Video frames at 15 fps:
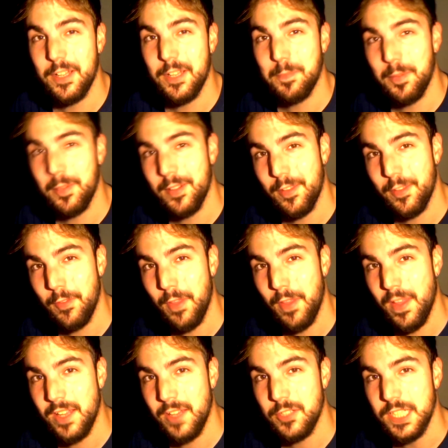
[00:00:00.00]
El spot de
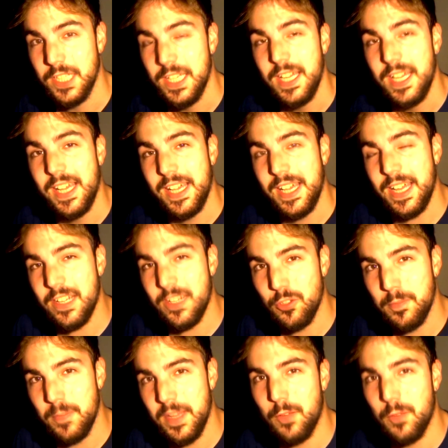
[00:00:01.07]
Ciudadanos que
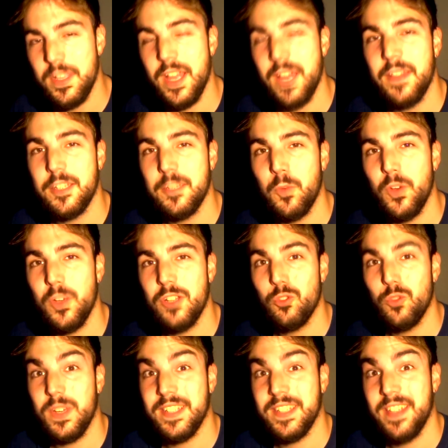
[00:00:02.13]
resume el cuñadismo en
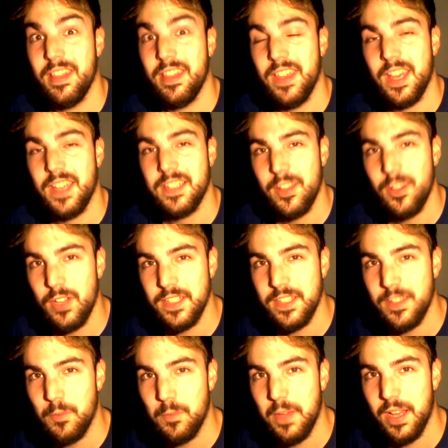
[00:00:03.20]
su esencia. Señores
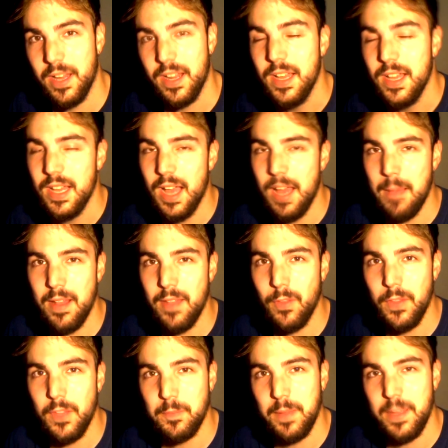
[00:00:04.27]
en un bar
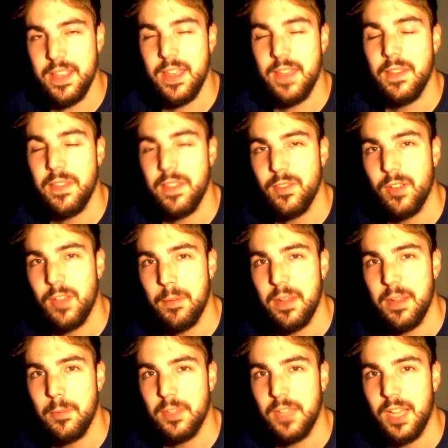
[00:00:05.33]
hablando de España y diciendo que van
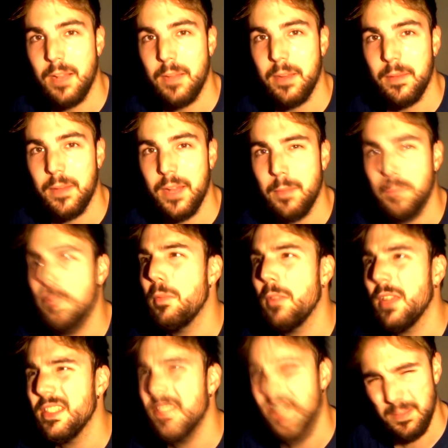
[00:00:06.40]
a votar a Rivera, pues
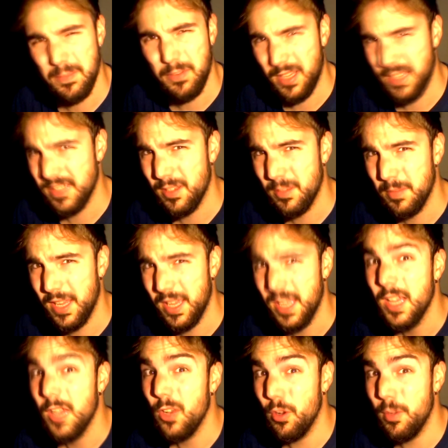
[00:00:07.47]
porque sí, porque ese hombre
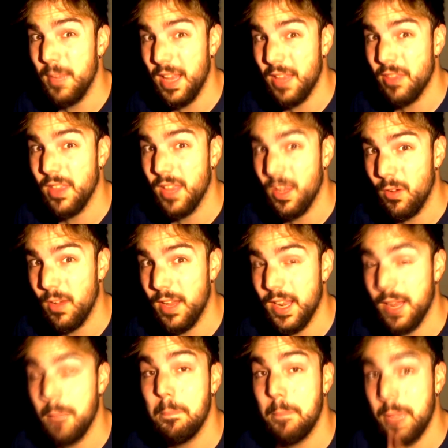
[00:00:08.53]
lo merece, lo
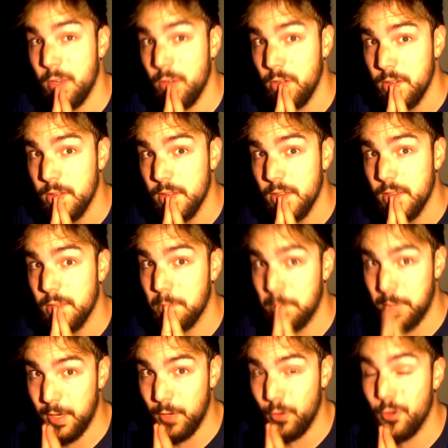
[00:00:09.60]
gana. Pero,
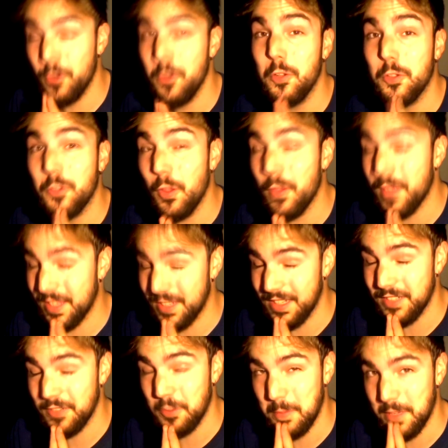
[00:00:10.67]
pero no todas
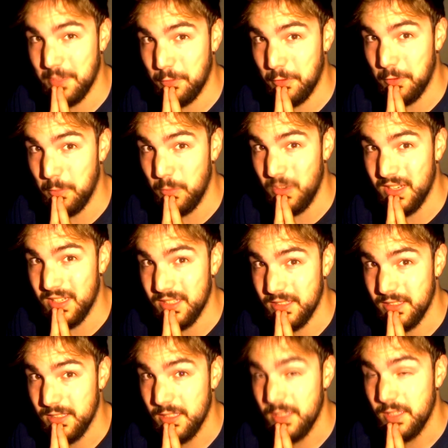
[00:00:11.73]
las tomas fueron buenas.